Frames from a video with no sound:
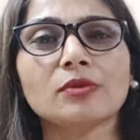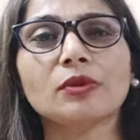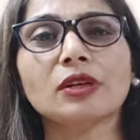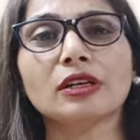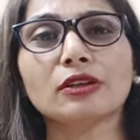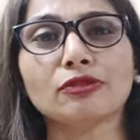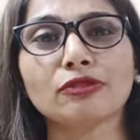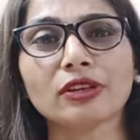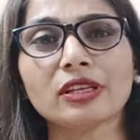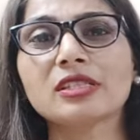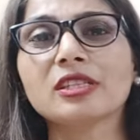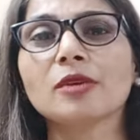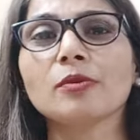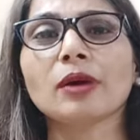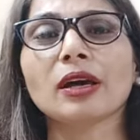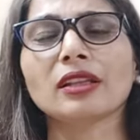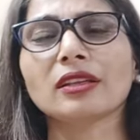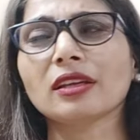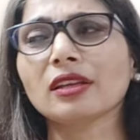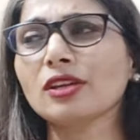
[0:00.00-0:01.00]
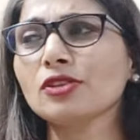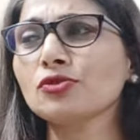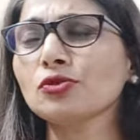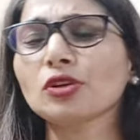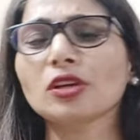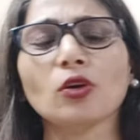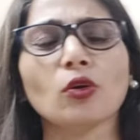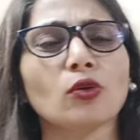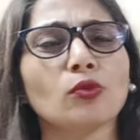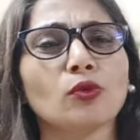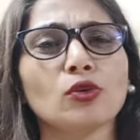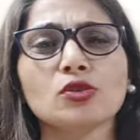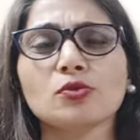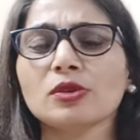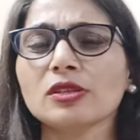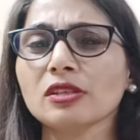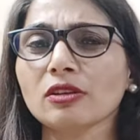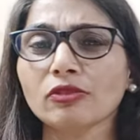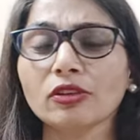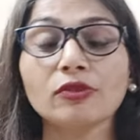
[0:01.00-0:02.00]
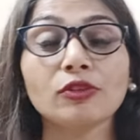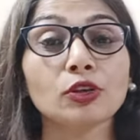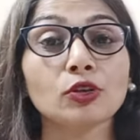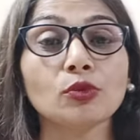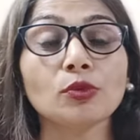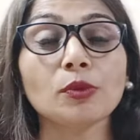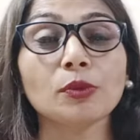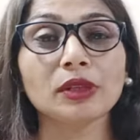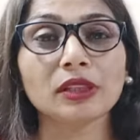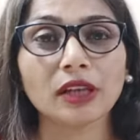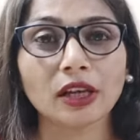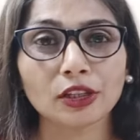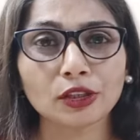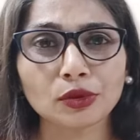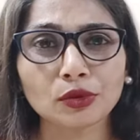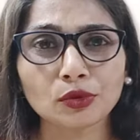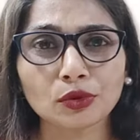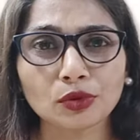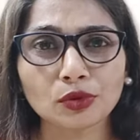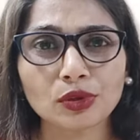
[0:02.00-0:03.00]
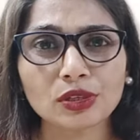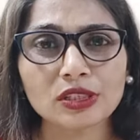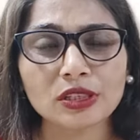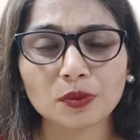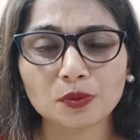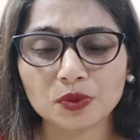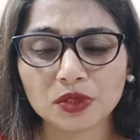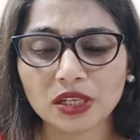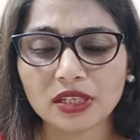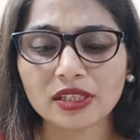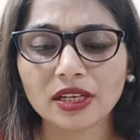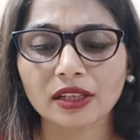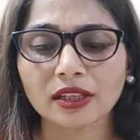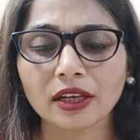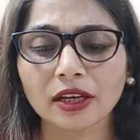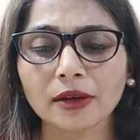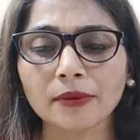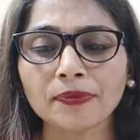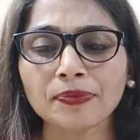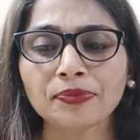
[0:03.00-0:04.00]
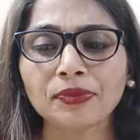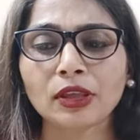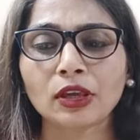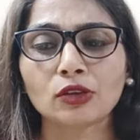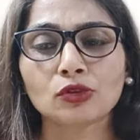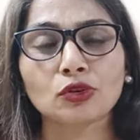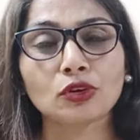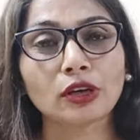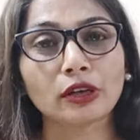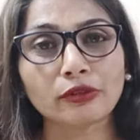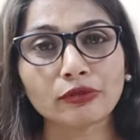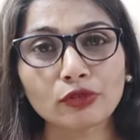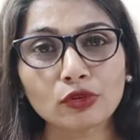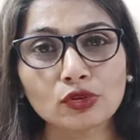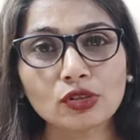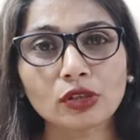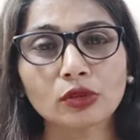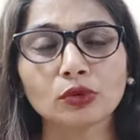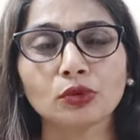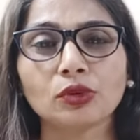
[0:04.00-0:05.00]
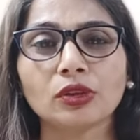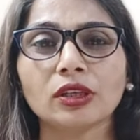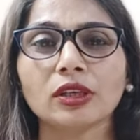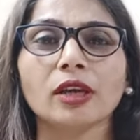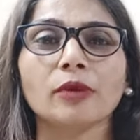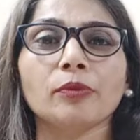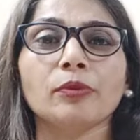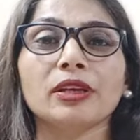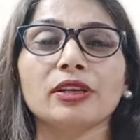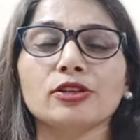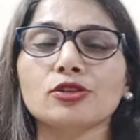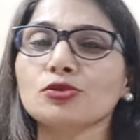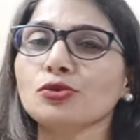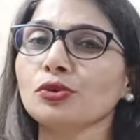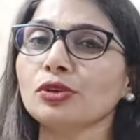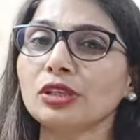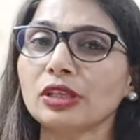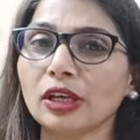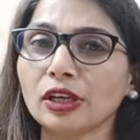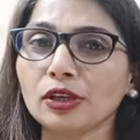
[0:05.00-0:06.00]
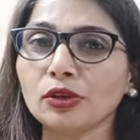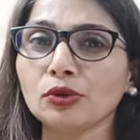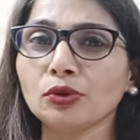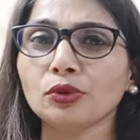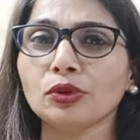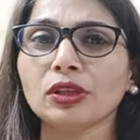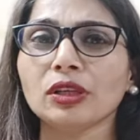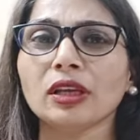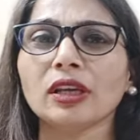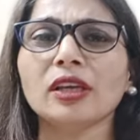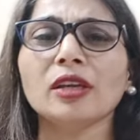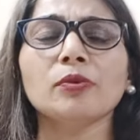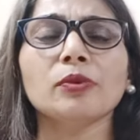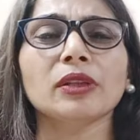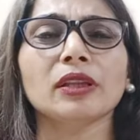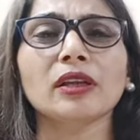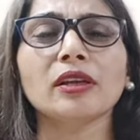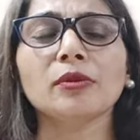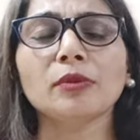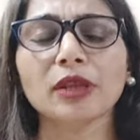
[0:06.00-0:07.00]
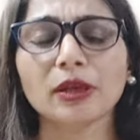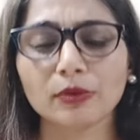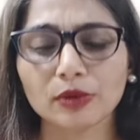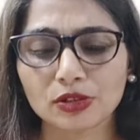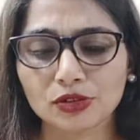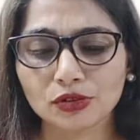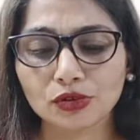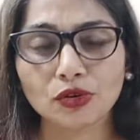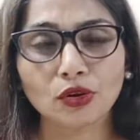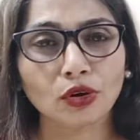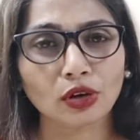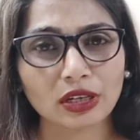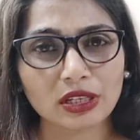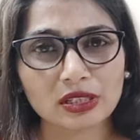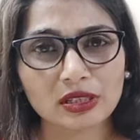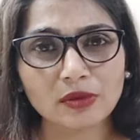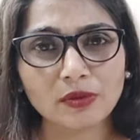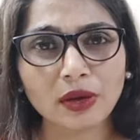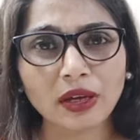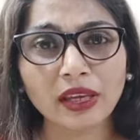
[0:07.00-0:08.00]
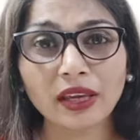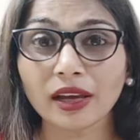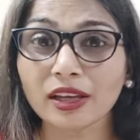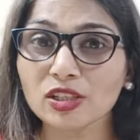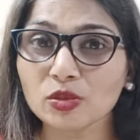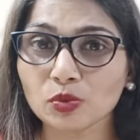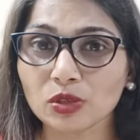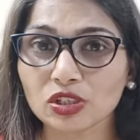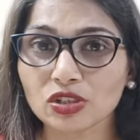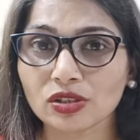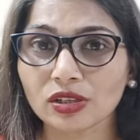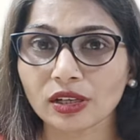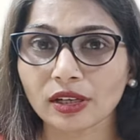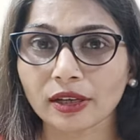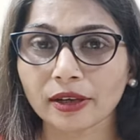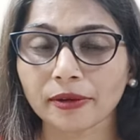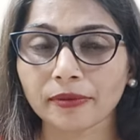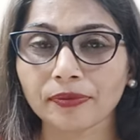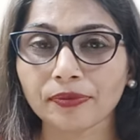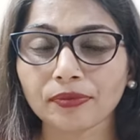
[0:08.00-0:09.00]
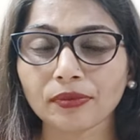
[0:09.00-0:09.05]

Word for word: के डिफरेंस की बात करें जो कि ऑलमोस्ट मैं सभी वीडियो में बताती हूँ क्योंकि सबसे ज़्यादा जो कन्फ्यूजन होती है पेरेंट्स को यही होती है कि पता नहीं मेरे बच्चे को ऑटिज़म है या स्पीच डिले है